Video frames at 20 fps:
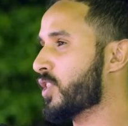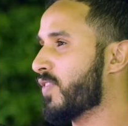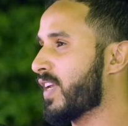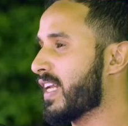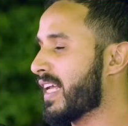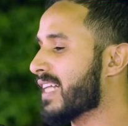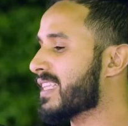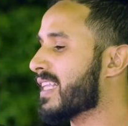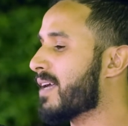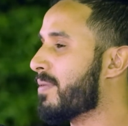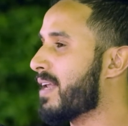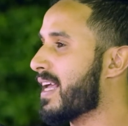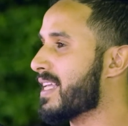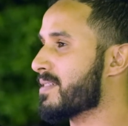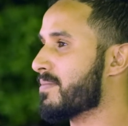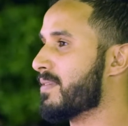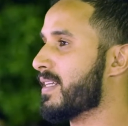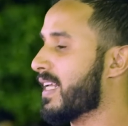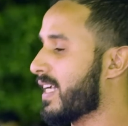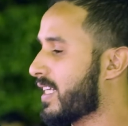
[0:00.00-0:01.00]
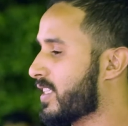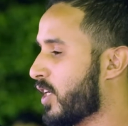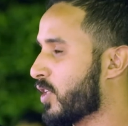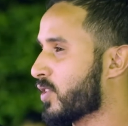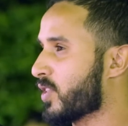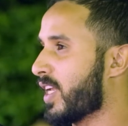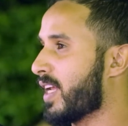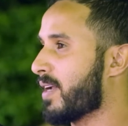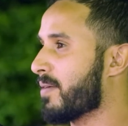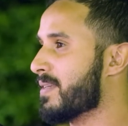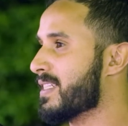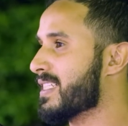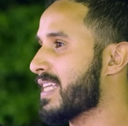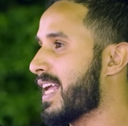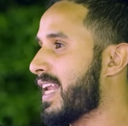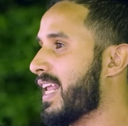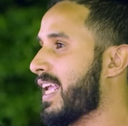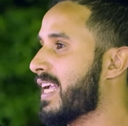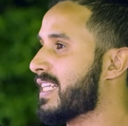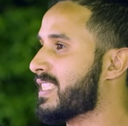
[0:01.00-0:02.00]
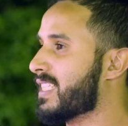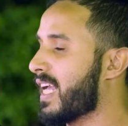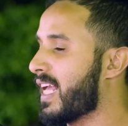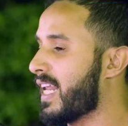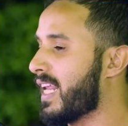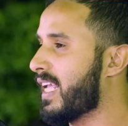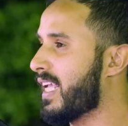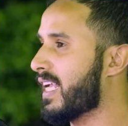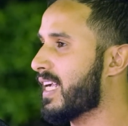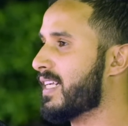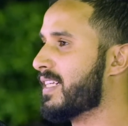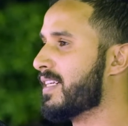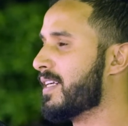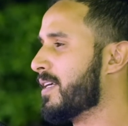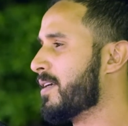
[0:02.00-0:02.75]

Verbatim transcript: في القطب لازم انك تحط لك ميزانيه شهريه